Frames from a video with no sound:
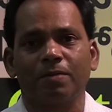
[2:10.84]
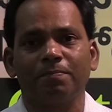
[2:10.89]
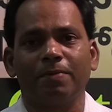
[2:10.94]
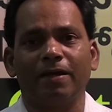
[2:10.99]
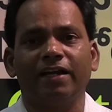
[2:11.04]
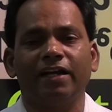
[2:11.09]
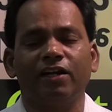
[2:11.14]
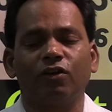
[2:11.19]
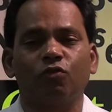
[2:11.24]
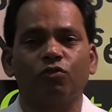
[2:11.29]

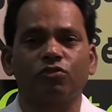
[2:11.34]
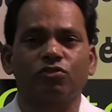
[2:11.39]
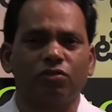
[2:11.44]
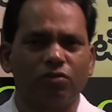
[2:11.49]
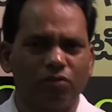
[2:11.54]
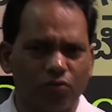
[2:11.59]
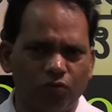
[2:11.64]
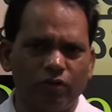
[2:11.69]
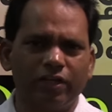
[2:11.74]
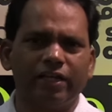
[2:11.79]
పన్నెండు
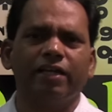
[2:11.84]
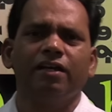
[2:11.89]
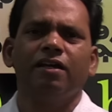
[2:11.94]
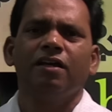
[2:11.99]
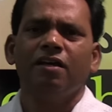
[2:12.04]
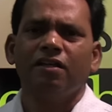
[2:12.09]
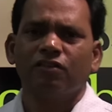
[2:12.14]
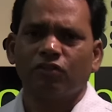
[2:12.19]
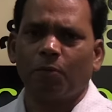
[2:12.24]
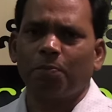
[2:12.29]
క్వశ్చన్లు కొన్ని
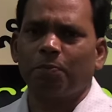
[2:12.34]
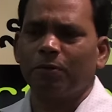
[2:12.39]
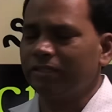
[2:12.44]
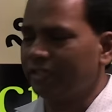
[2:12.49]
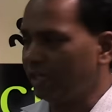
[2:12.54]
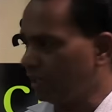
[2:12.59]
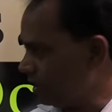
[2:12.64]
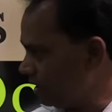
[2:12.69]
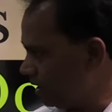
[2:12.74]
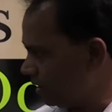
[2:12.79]
తప్పులు
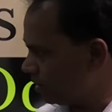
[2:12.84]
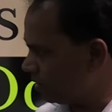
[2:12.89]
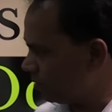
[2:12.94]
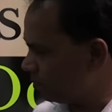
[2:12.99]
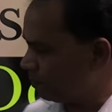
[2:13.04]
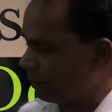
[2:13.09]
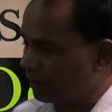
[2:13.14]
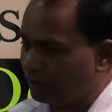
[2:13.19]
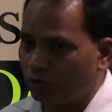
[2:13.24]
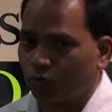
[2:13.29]
జరిగినట్టు
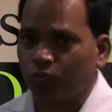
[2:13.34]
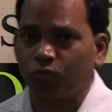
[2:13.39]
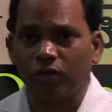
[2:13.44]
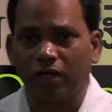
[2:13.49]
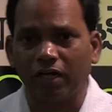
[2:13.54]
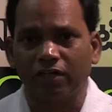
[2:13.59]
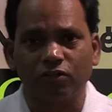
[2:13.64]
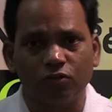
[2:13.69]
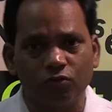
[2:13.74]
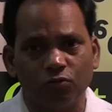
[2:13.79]

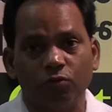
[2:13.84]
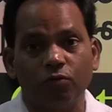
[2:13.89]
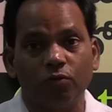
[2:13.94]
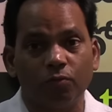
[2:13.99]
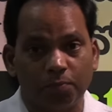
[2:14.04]
పట్టుకున్నట్టు